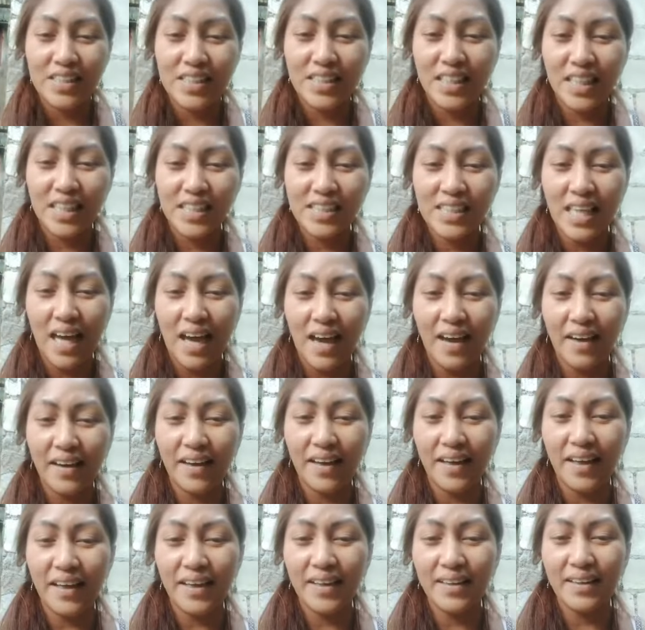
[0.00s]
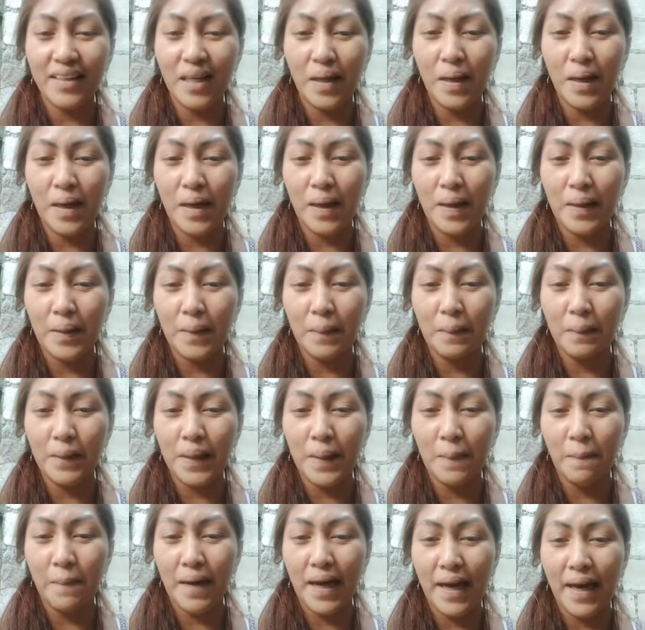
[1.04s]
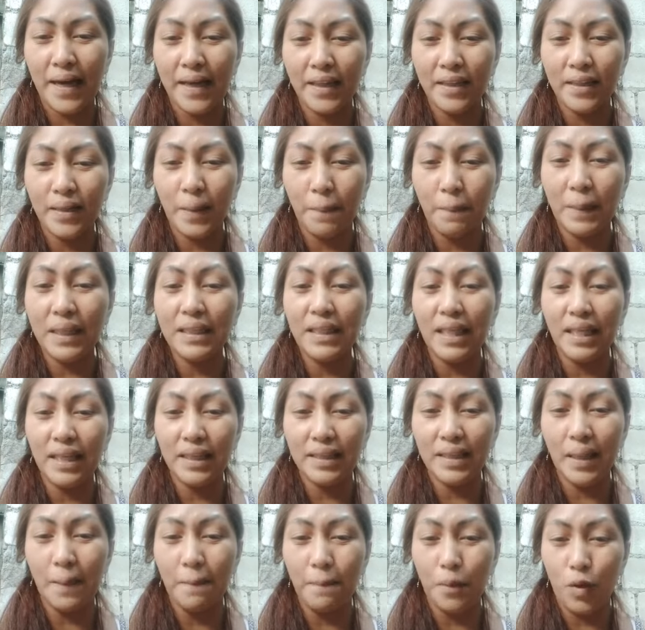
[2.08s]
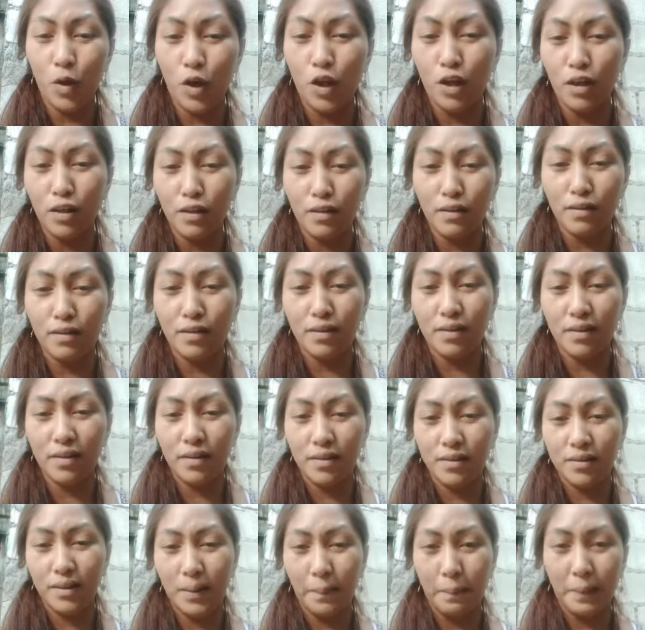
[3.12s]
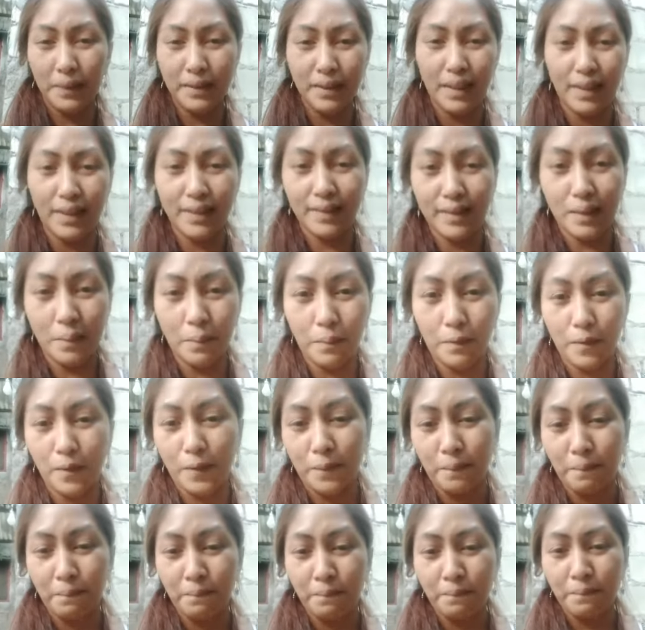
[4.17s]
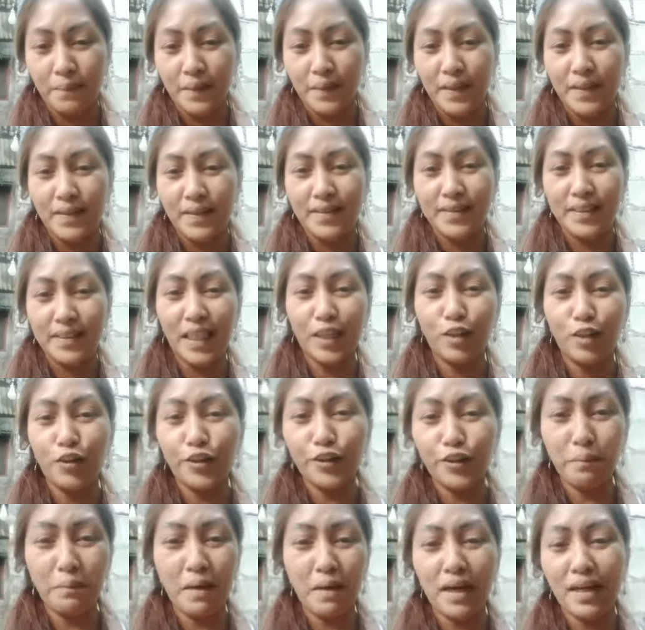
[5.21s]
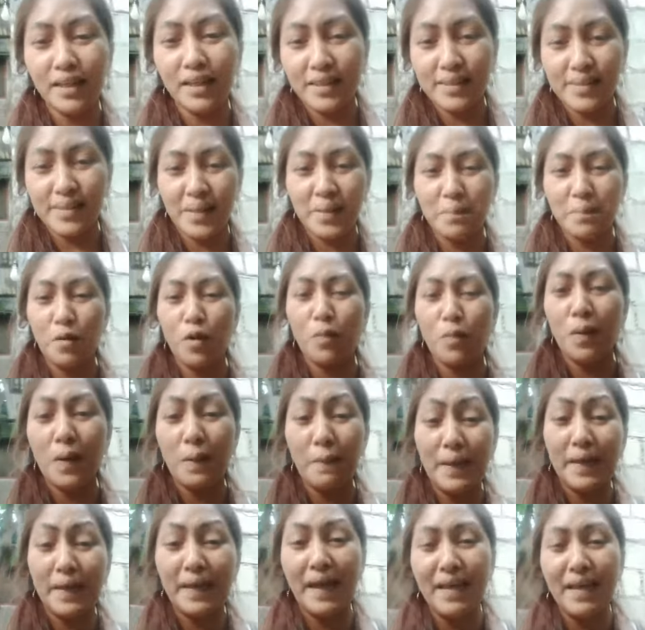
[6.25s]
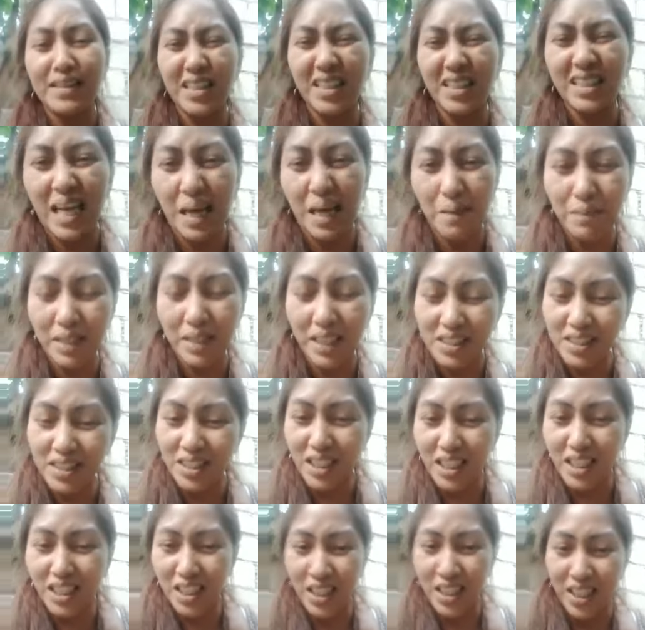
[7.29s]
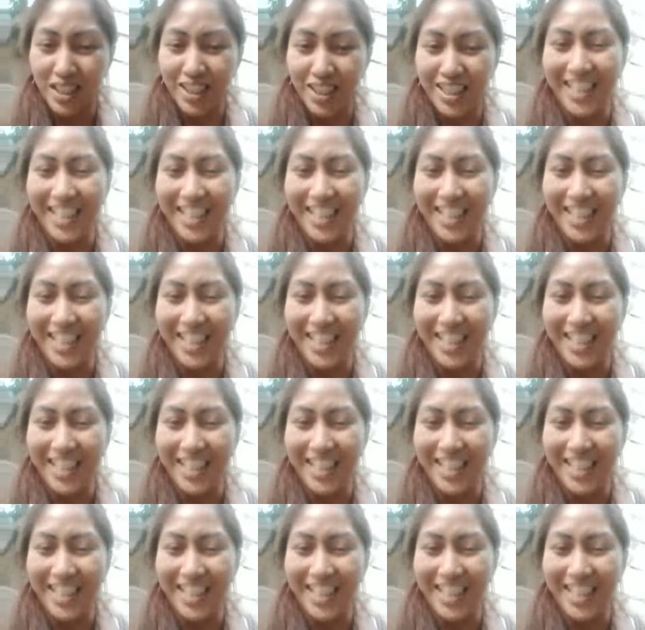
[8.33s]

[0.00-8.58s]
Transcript: si sa akin na, na, na mine. Napadala na po. Napadala na po. Check ko yung mga resibo mamaya. Sa dami kasi.